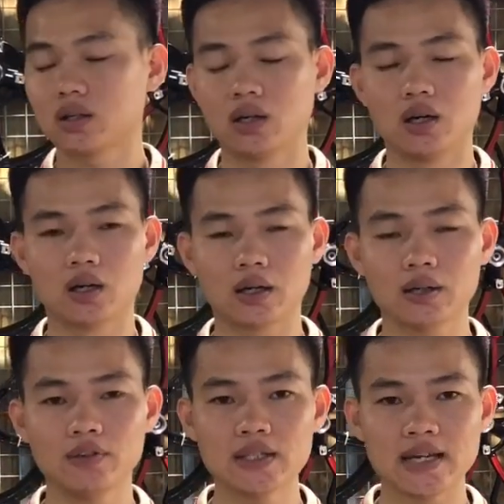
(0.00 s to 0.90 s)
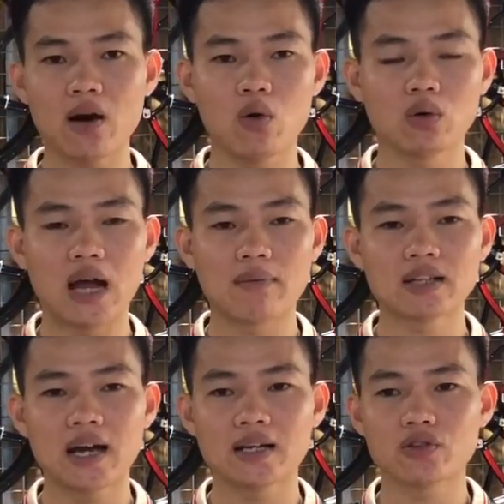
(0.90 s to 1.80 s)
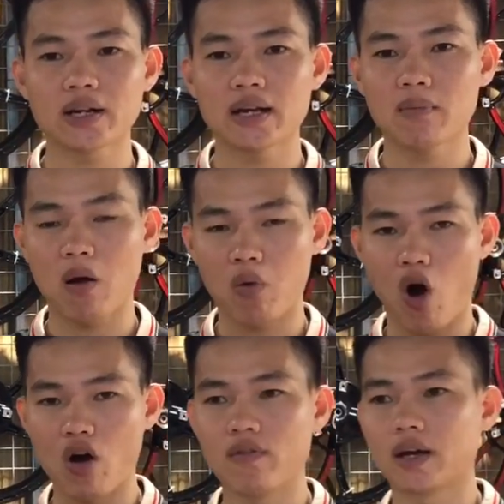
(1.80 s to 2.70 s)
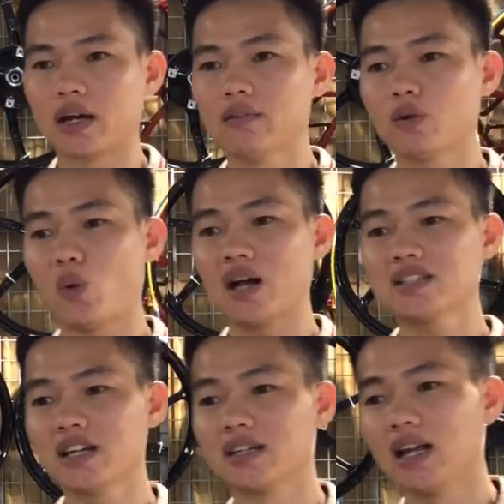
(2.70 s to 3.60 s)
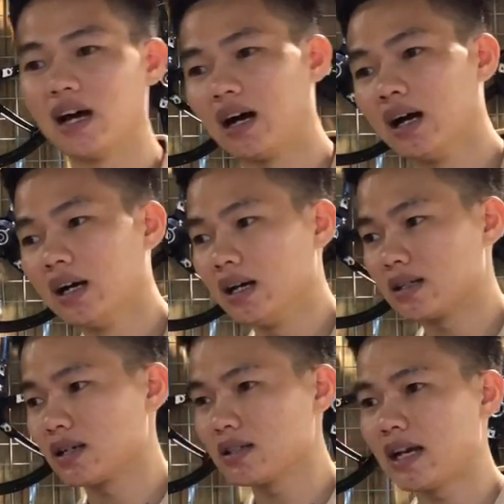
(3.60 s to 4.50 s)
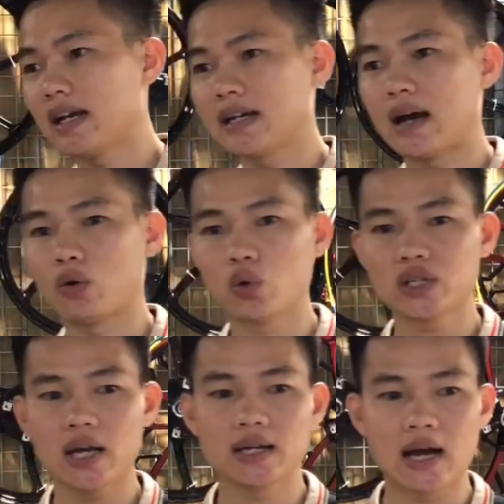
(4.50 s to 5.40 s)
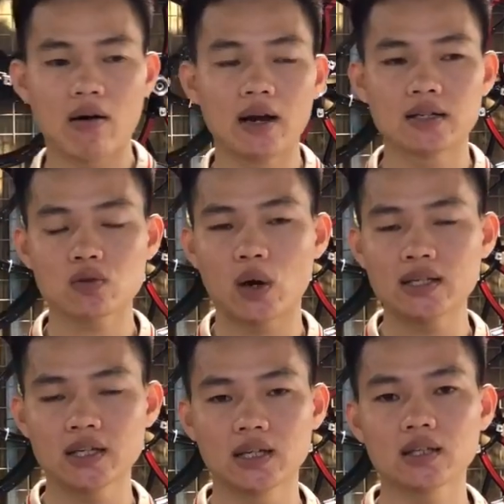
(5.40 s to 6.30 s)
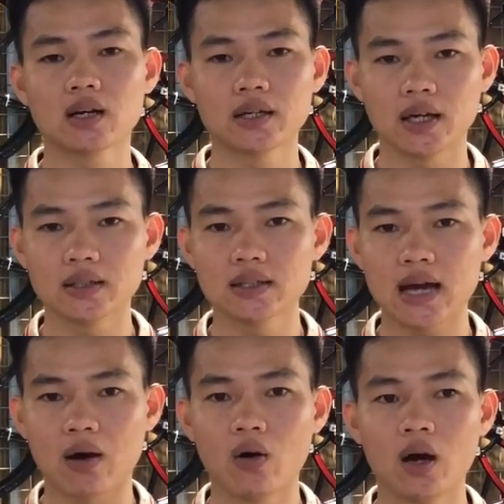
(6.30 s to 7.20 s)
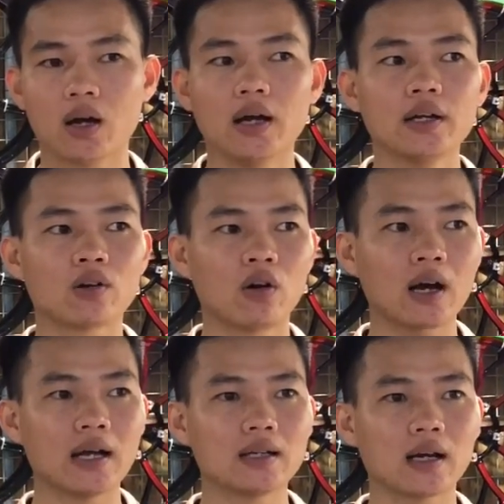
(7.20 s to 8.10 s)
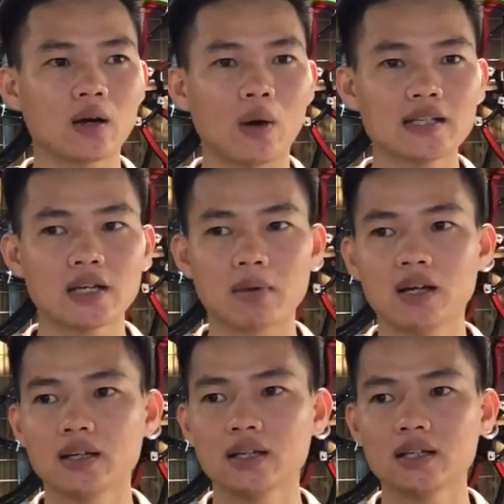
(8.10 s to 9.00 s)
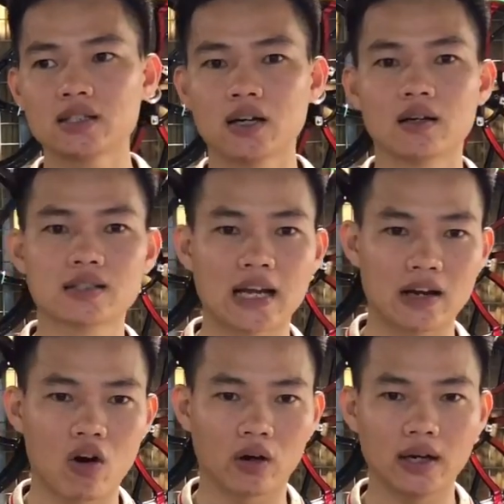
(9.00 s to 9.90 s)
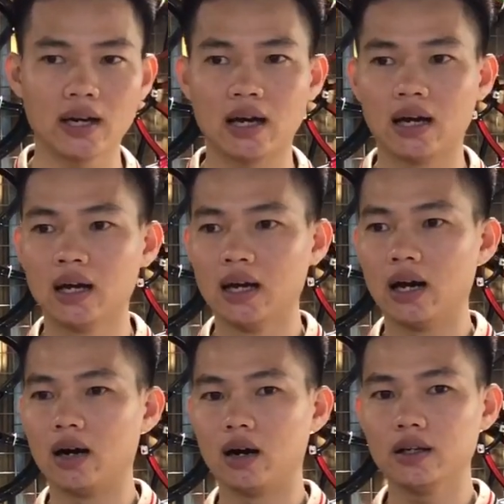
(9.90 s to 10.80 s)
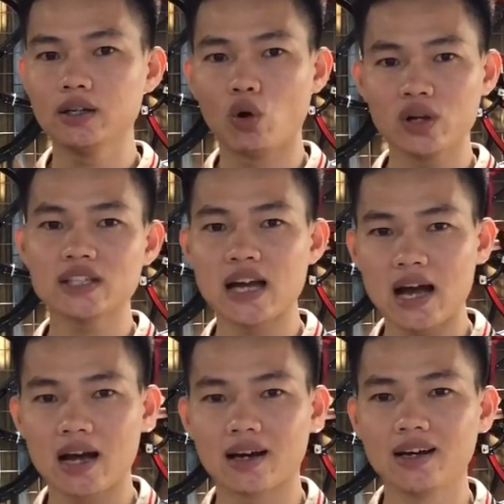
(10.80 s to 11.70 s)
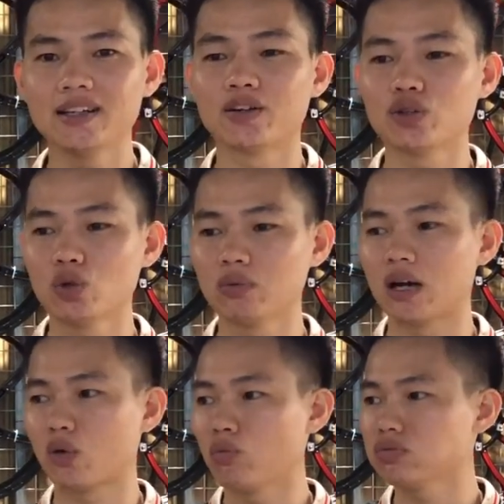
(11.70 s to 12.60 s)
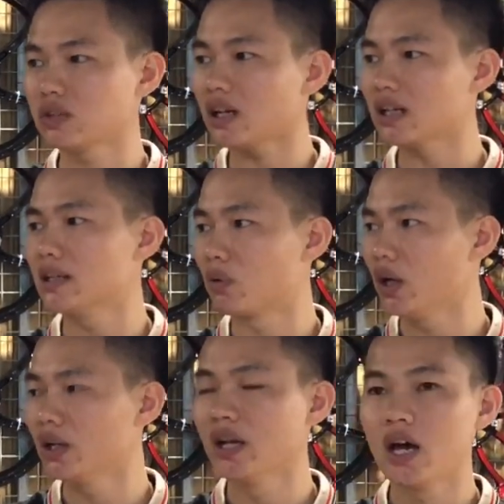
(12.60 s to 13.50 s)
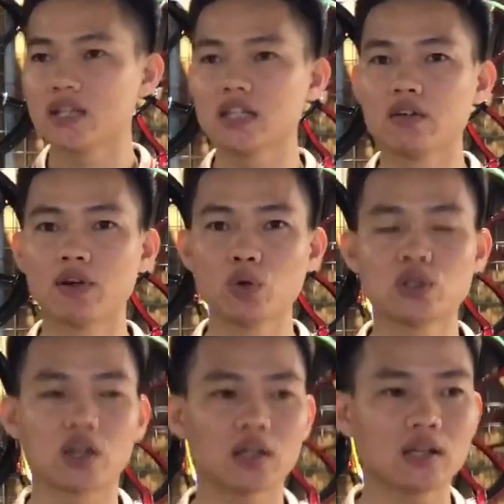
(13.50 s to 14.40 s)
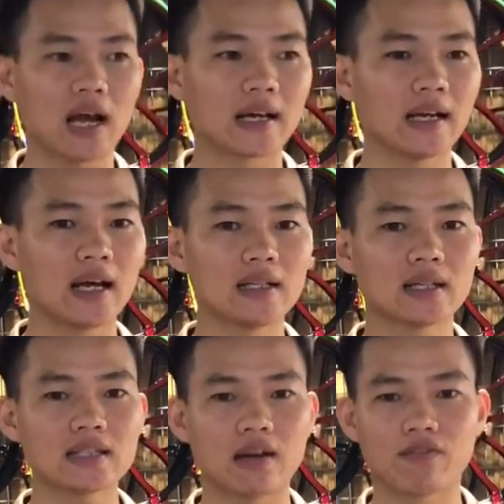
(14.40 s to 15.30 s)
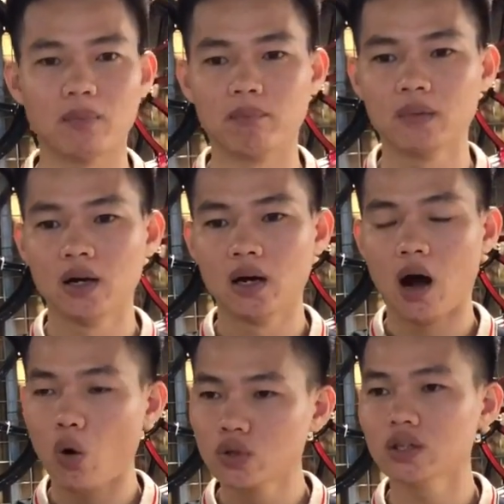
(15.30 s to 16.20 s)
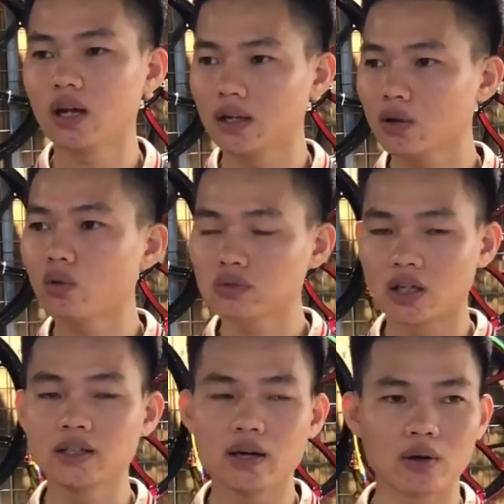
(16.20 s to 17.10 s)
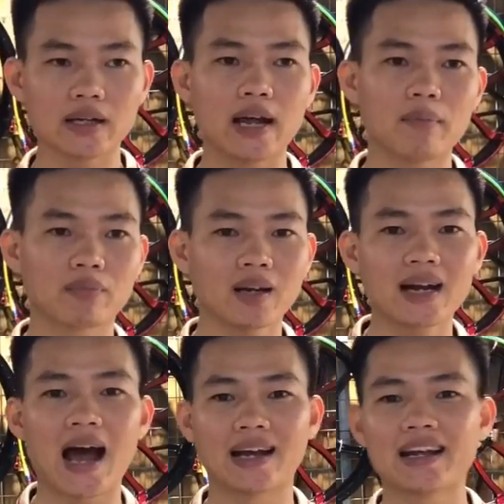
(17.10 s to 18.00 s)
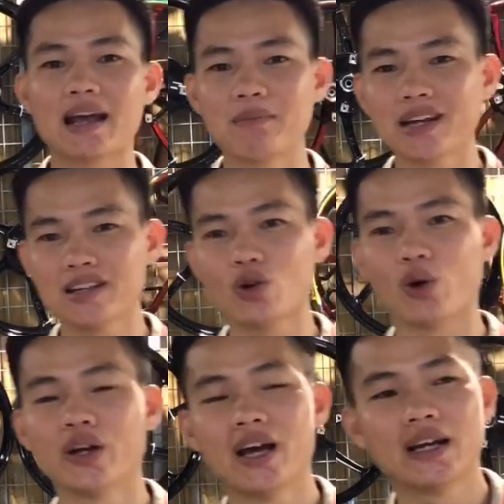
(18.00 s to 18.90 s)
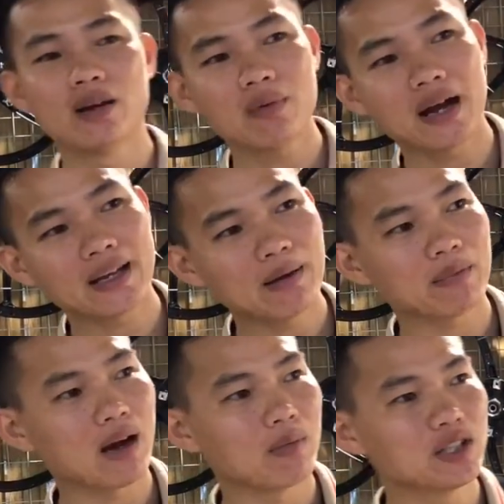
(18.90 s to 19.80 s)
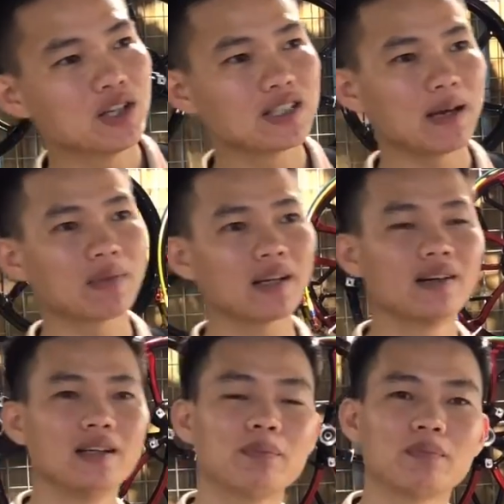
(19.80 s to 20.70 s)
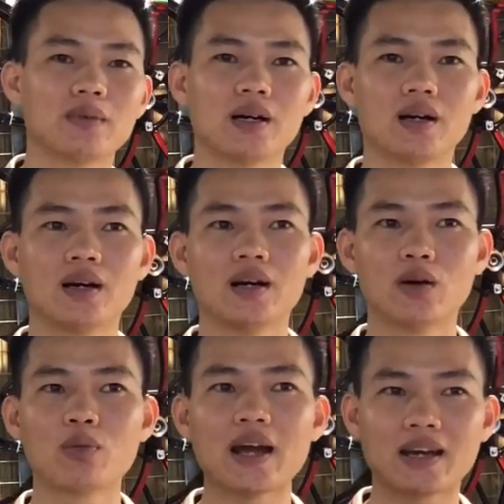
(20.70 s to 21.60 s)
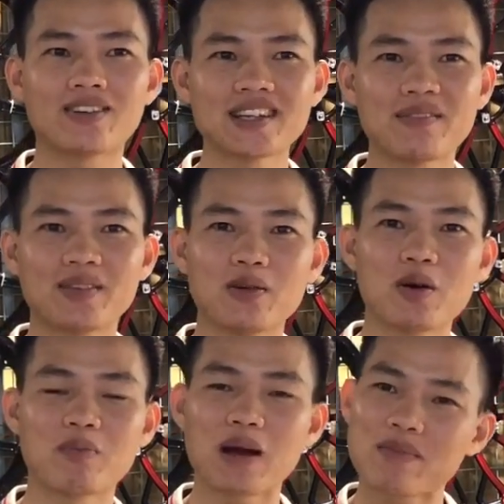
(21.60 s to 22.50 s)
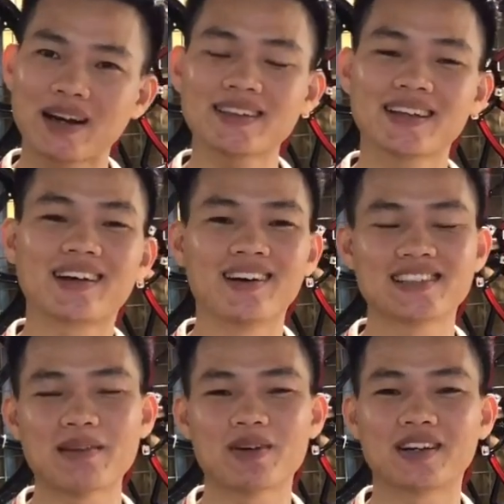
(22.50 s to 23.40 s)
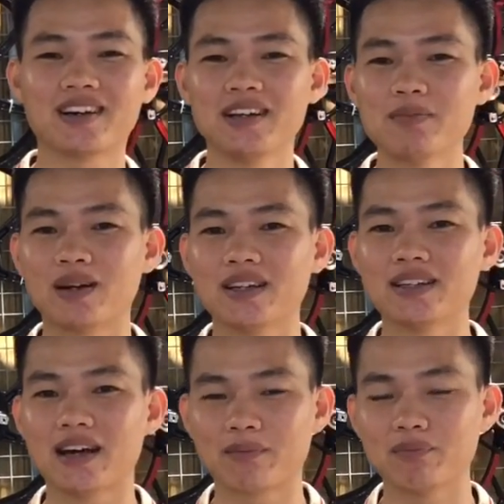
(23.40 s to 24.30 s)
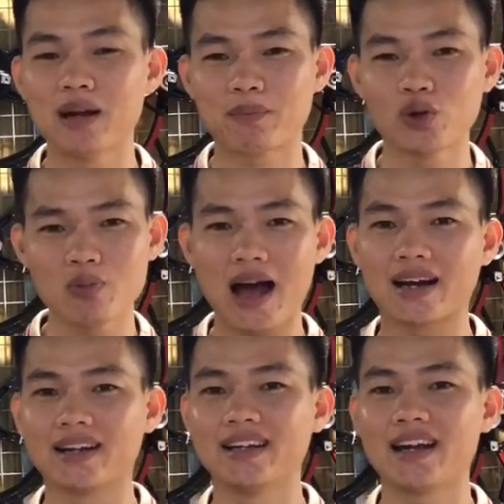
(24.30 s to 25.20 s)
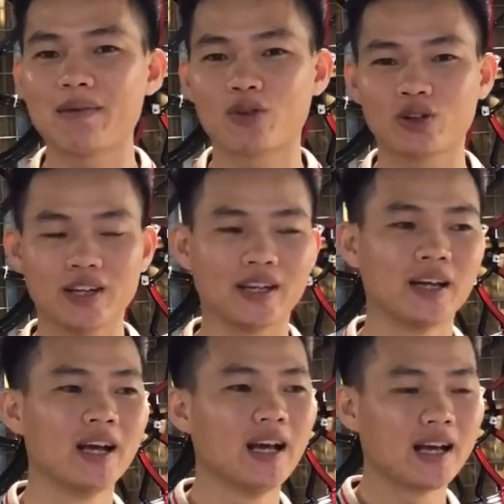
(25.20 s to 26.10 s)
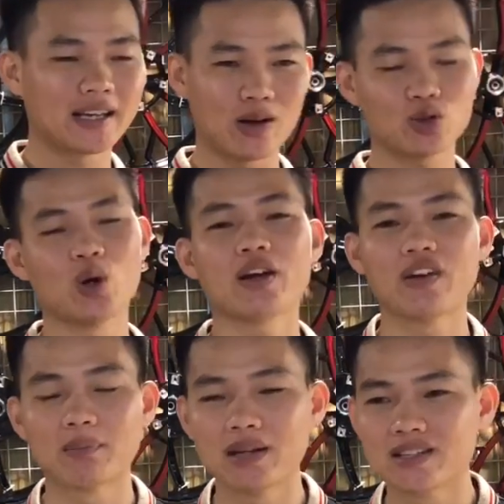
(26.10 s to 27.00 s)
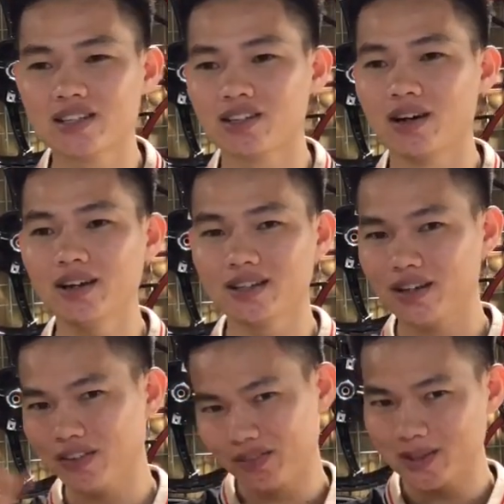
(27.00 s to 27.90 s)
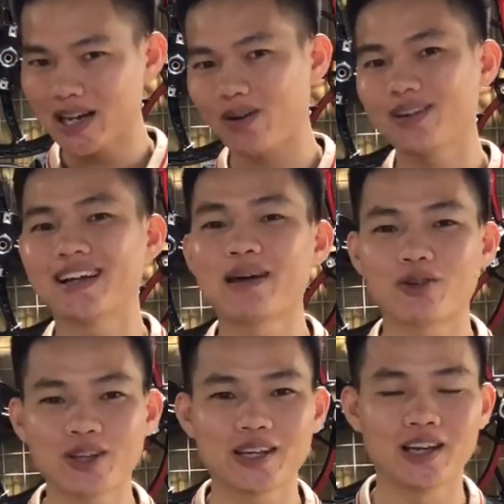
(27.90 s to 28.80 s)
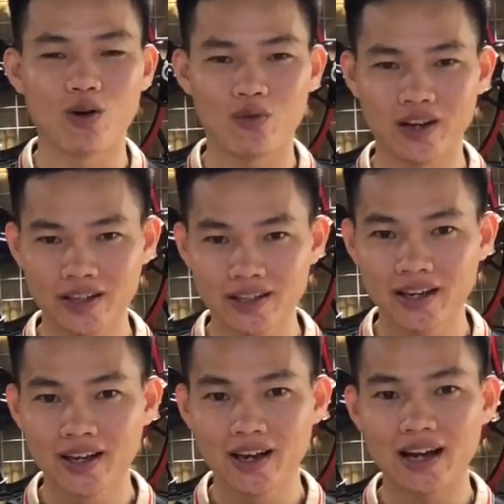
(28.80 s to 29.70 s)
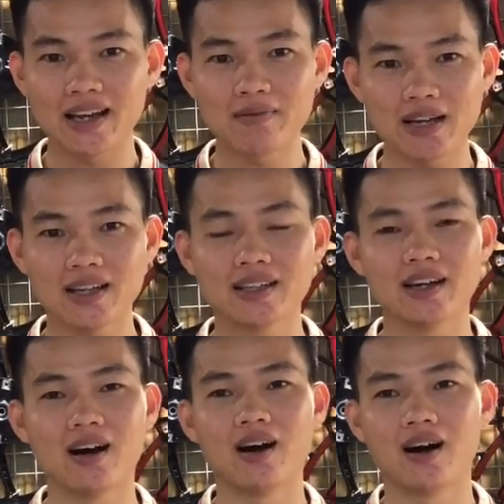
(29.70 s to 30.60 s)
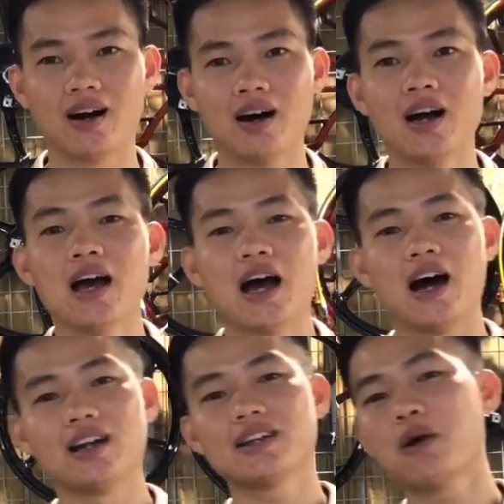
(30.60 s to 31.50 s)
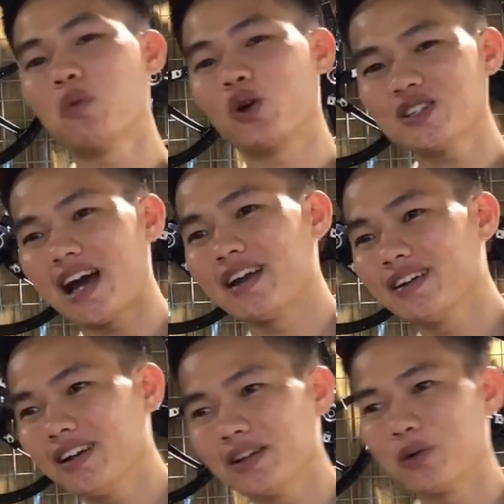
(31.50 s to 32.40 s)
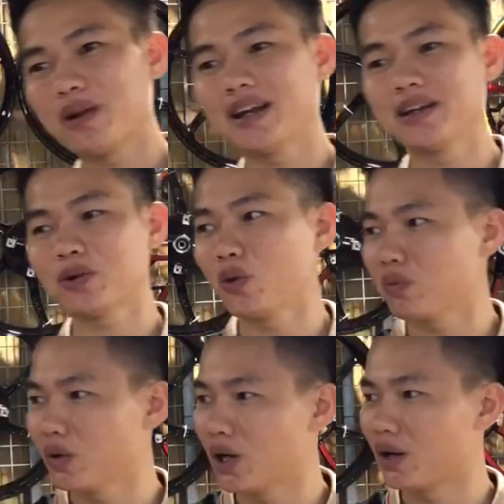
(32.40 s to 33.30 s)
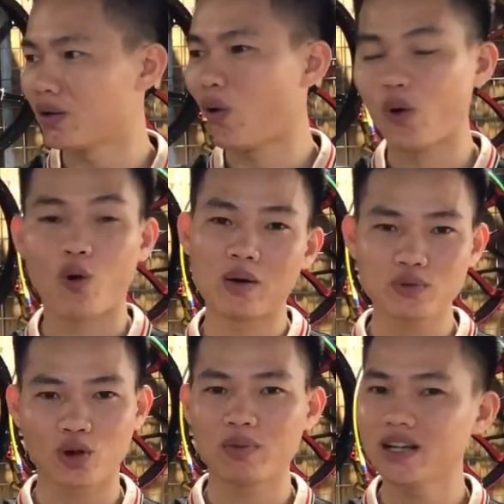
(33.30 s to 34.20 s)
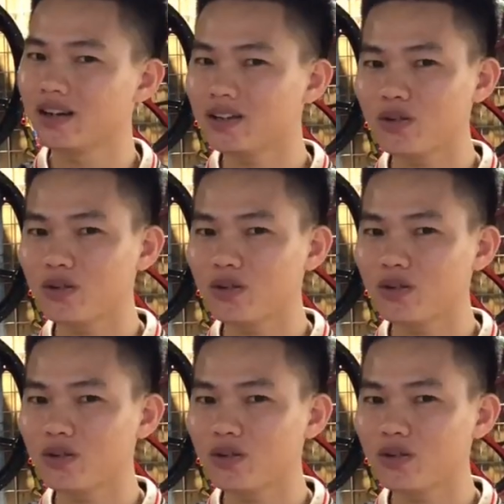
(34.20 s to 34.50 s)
uh, cái video làm ra để cho anh em học hỏi về cái quá trình là, sơn xe như nào độ xe như nào hay là những quá trình lĩnh thực hiện như nào đấy thì có cả những cái quá trình mà lĩnh đi thi sơn ở sài gòn hay là ở indonesia đấy thì nói chung là cũng rất là nhiều nơi review chợ tân thành hay là những cái sản phẩm hầu như là lĩnh cũng giới thiệu đến anh em tất cả thì anh em biết đến rồi nếu mà anh em nào mà chưa xem cái clip mà hôm nay có xem nếu mà may mắn tình cờ xem được cái clip mà lĩnh đập đập cái nút bạc này thì anh em có thể kéo xuống cái phần bên dưới ở những cái phần video để anh em có thể hiểu về lĩnh anh em nhá thì uh, uh, lĩnh không muốn nói dài nữa thì hôm nay lĩnh cũng uh, hồi hộp lắm rồi bây giờ